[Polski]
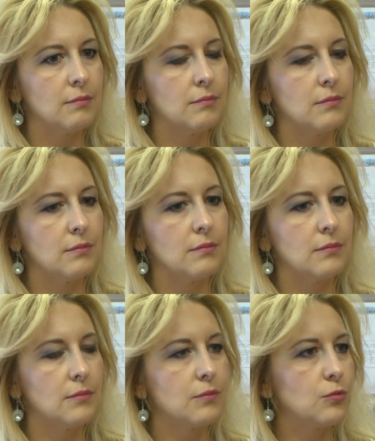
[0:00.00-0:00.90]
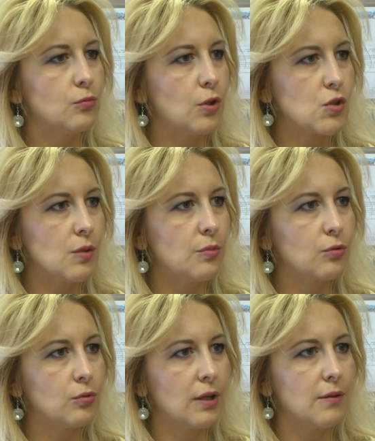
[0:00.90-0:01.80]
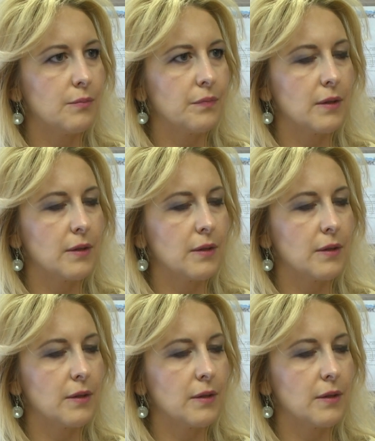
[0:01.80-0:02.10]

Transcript: mm, tu osoby, które mm,